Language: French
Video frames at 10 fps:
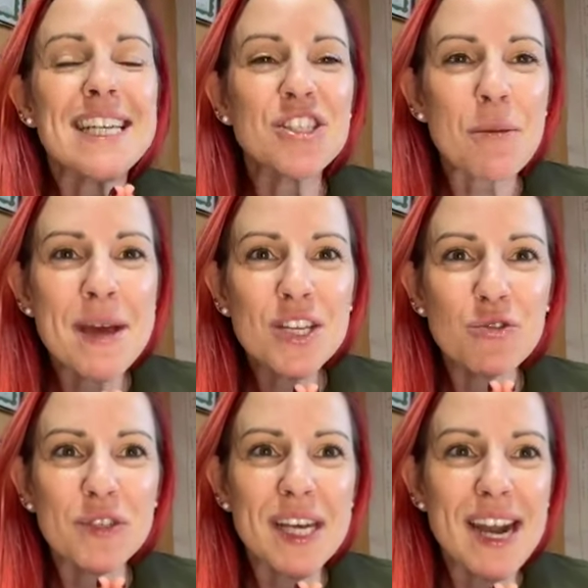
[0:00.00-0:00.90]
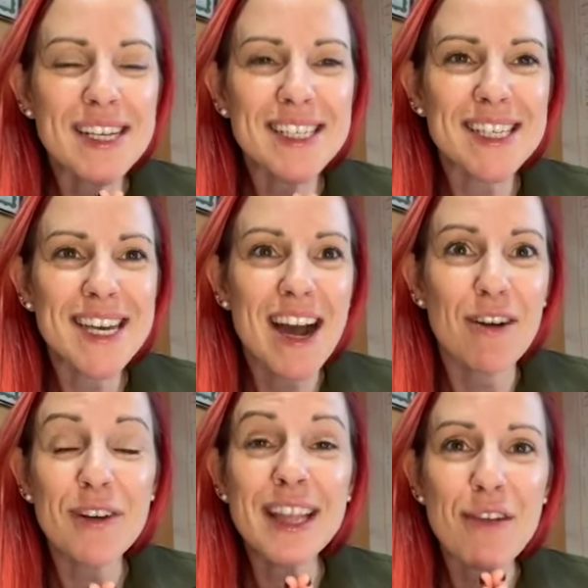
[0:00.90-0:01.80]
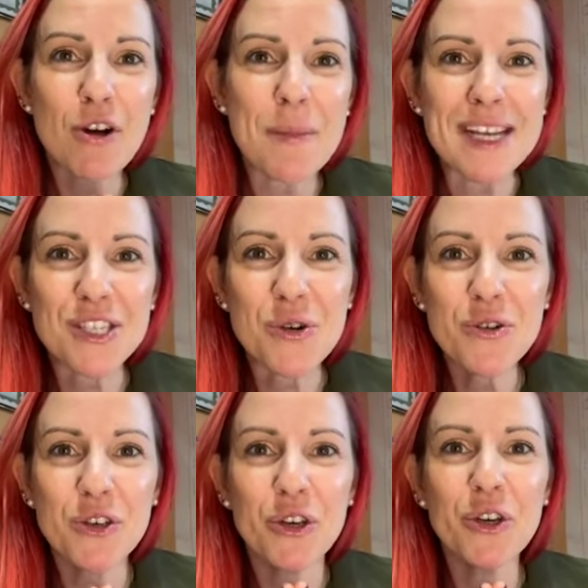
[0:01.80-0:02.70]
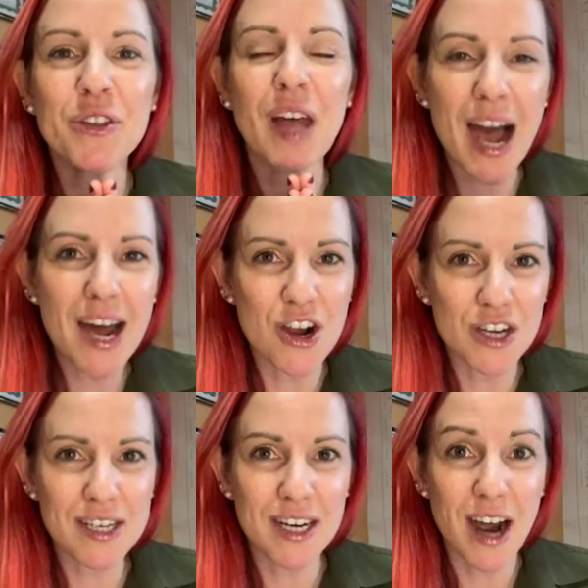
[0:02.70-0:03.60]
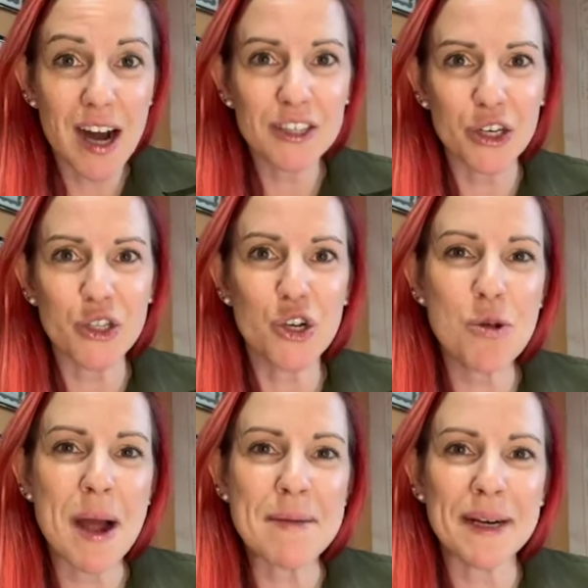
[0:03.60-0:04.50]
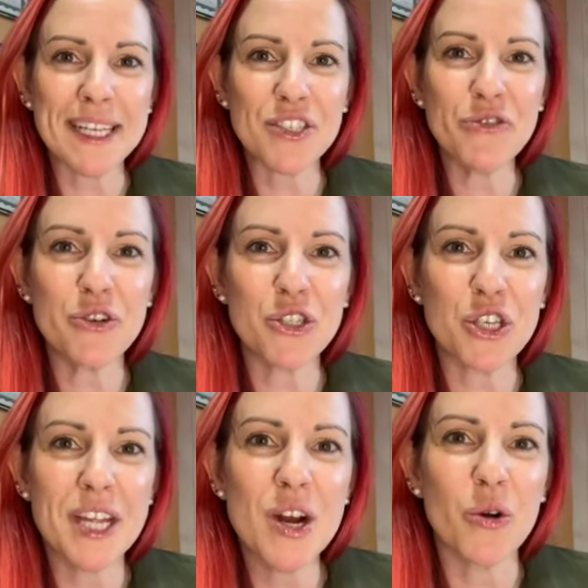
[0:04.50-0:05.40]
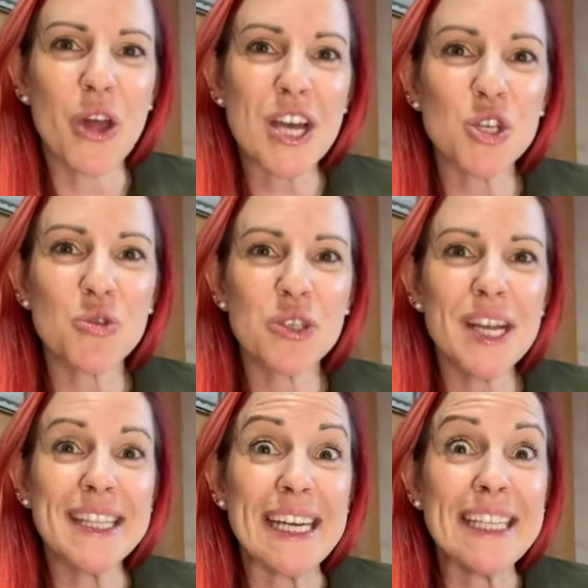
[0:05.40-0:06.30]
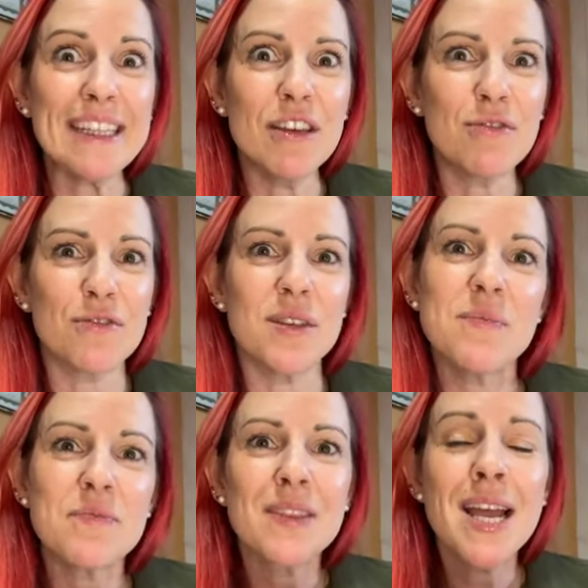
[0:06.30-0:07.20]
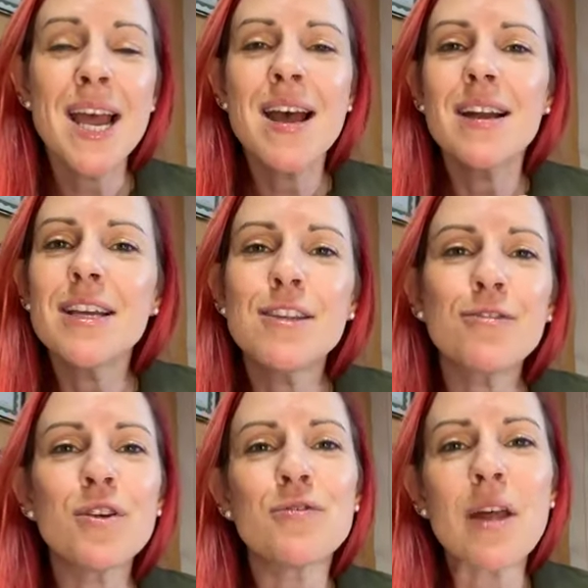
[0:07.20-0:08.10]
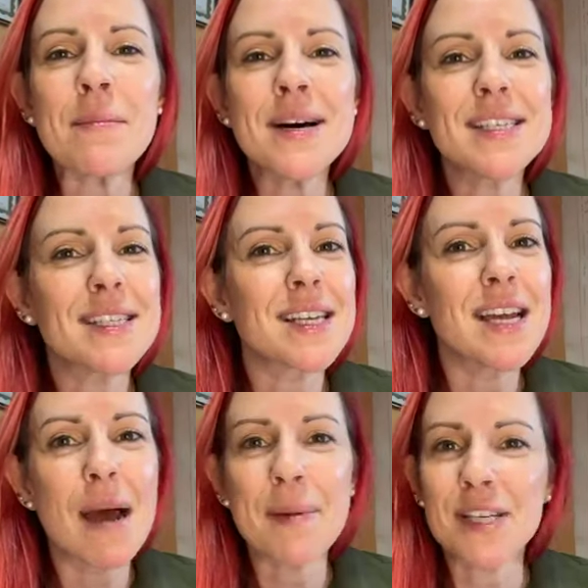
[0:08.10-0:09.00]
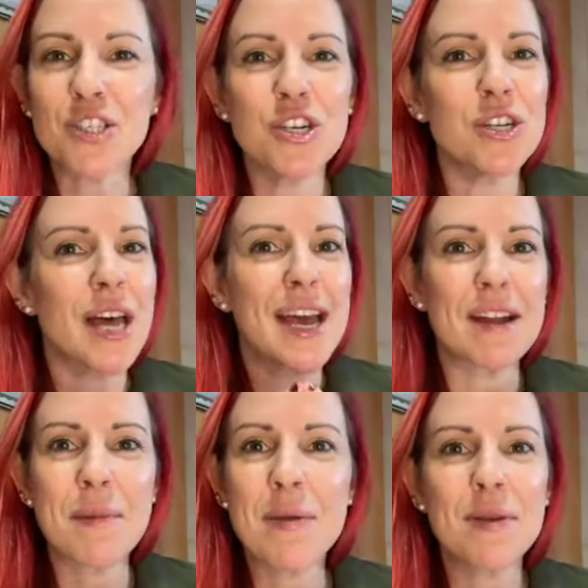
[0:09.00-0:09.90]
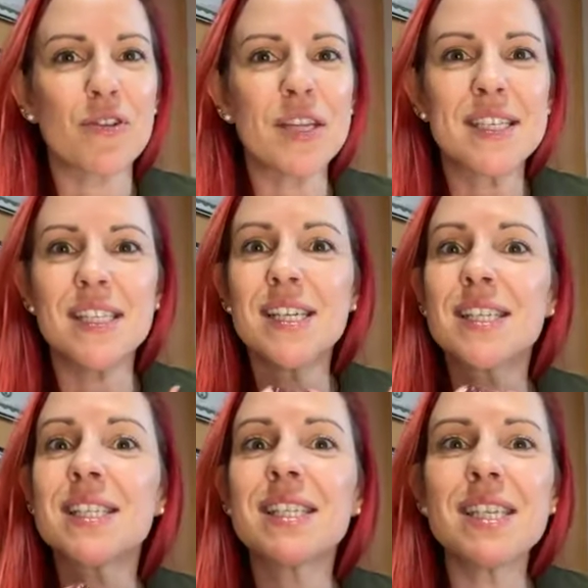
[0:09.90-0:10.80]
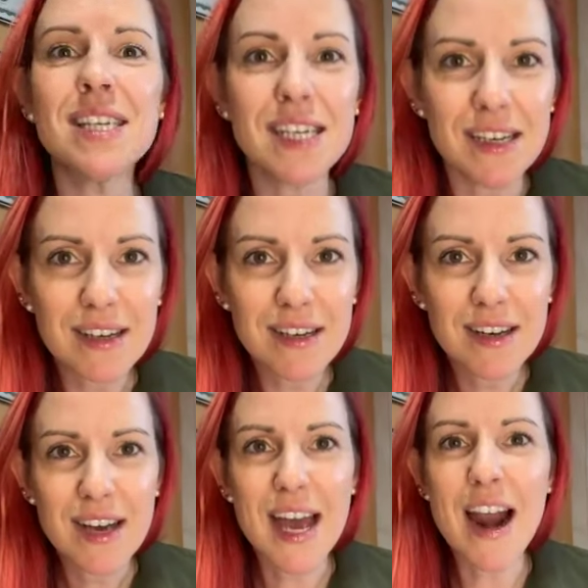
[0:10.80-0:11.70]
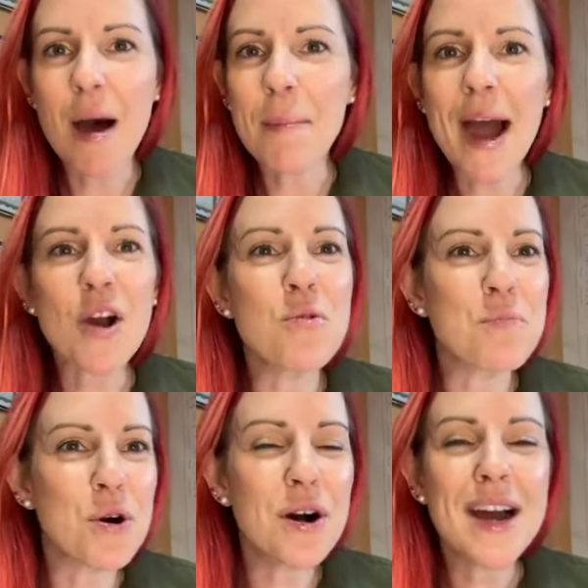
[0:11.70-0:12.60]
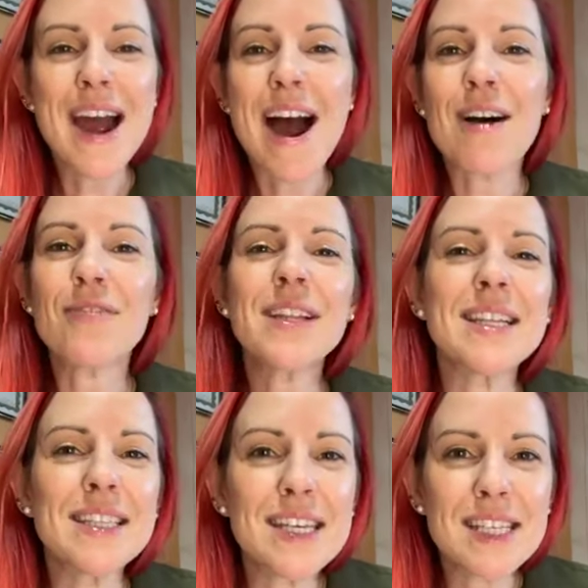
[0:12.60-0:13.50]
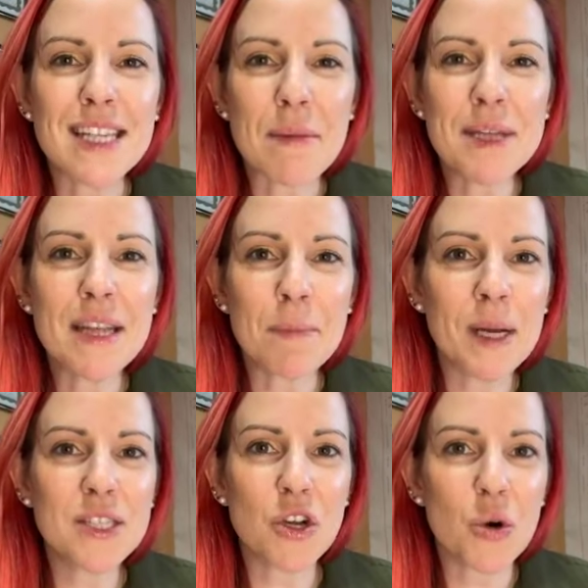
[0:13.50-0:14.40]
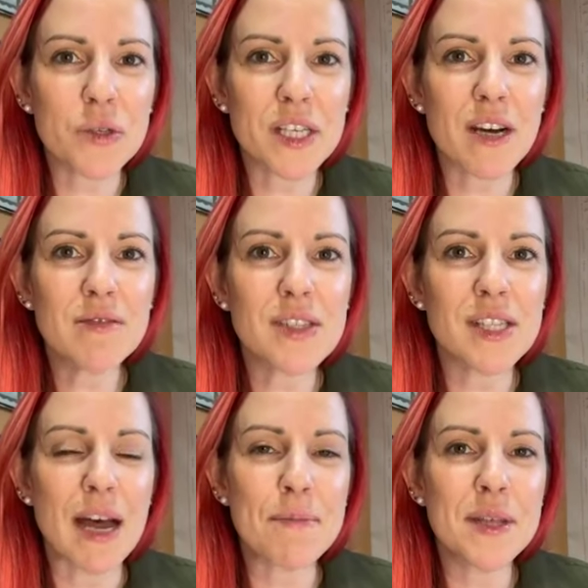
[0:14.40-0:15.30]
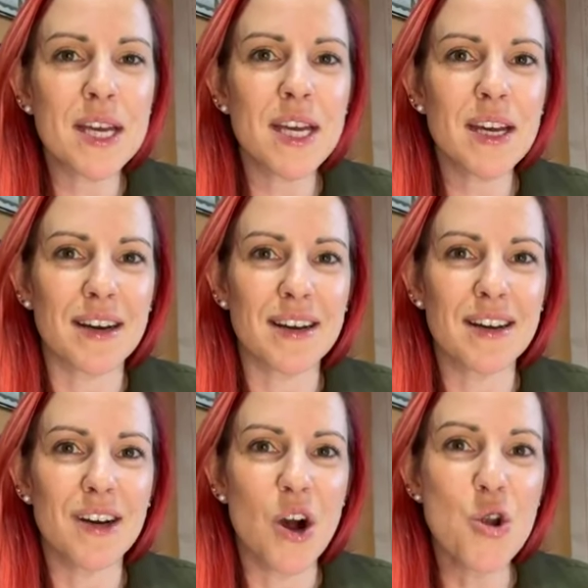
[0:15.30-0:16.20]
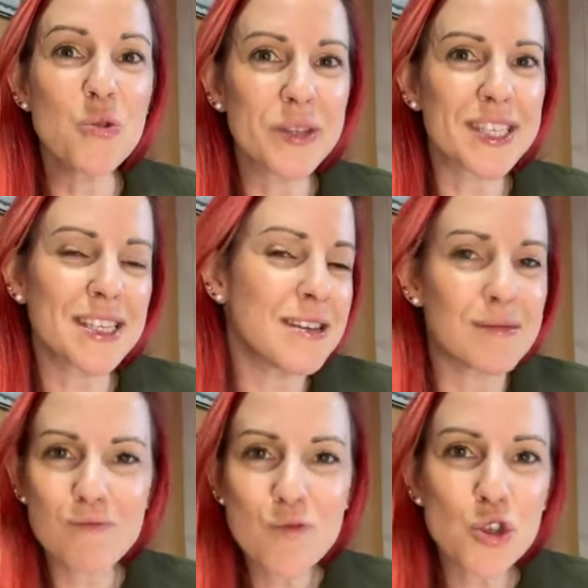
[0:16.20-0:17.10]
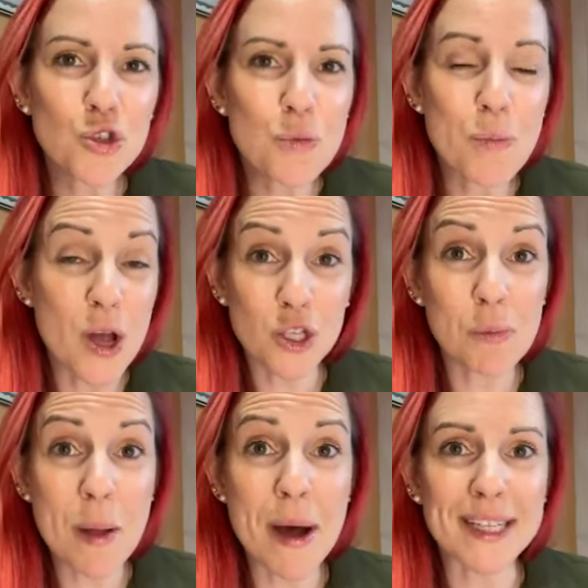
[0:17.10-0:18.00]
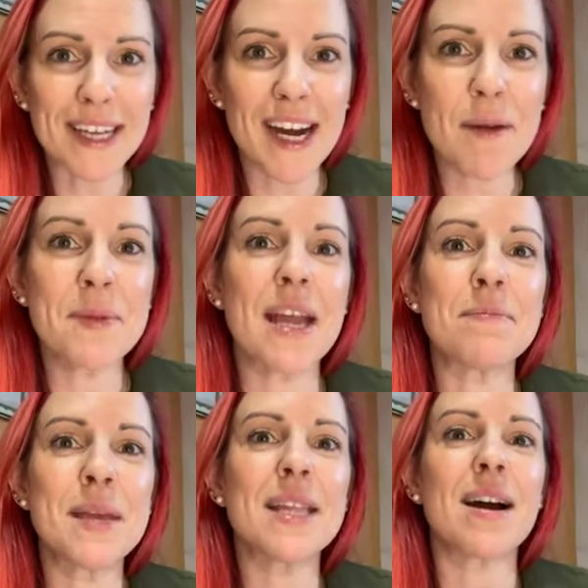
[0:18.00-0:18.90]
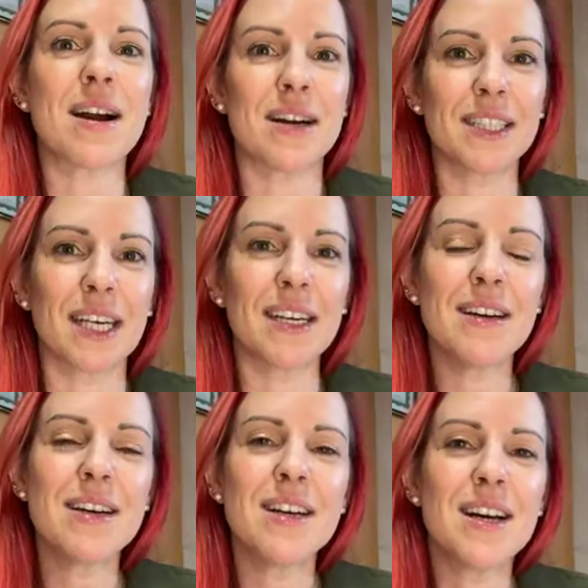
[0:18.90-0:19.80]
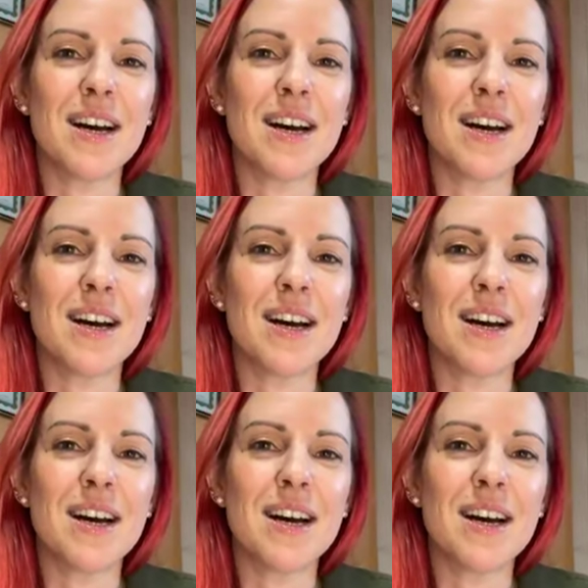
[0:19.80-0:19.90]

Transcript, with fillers: Cette semaine, je vous ai lancé en fait l'information que dans le cadre du club alimentation fonctionnelle, on a ajouté des défis. Les défis, évidemment, c'est la personne à elle-même qui va décider si elle embarque ou pas. En fait, l'idée, c'est d'amener des prises de conscience, d'amener euh, un outil supplémentaire, puis d'être bien encadré.